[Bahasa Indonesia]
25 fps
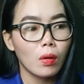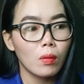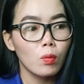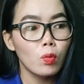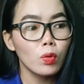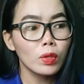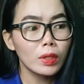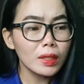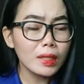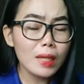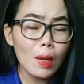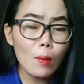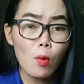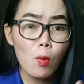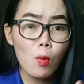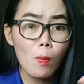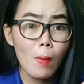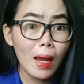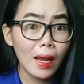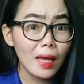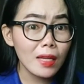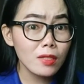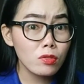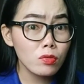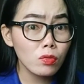mungkin kamu
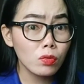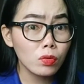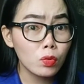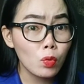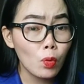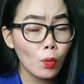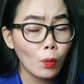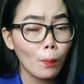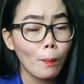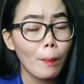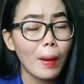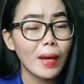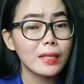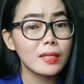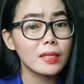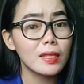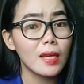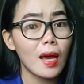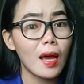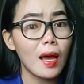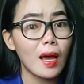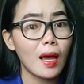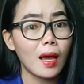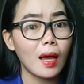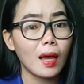malas untuk
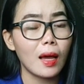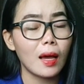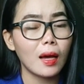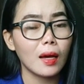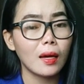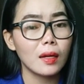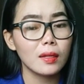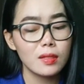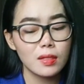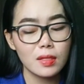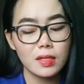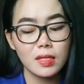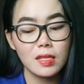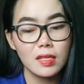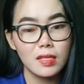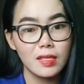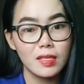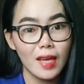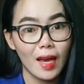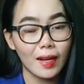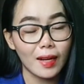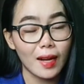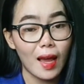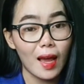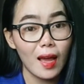baca
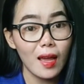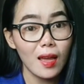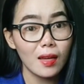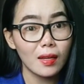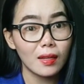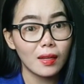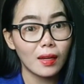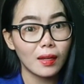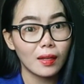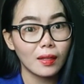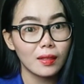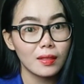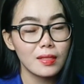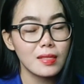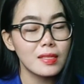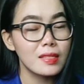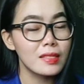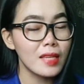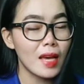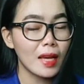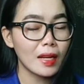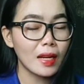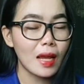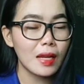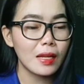sejarah,
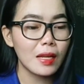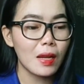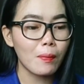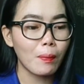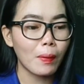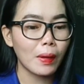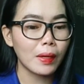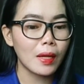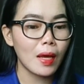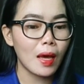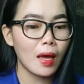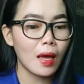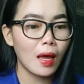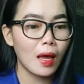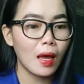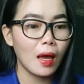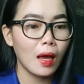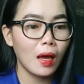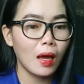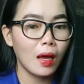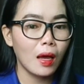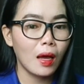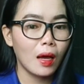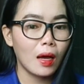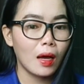sejarah daripada
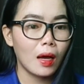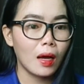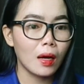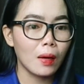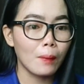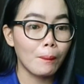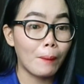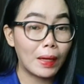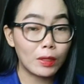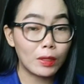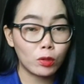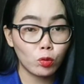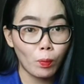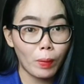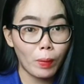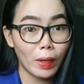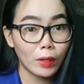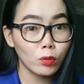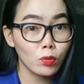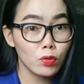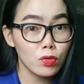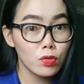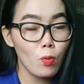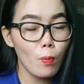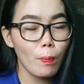uh, batu-batu uh, batu
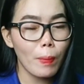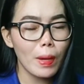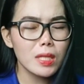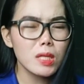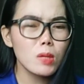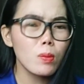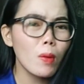-batu sumpah.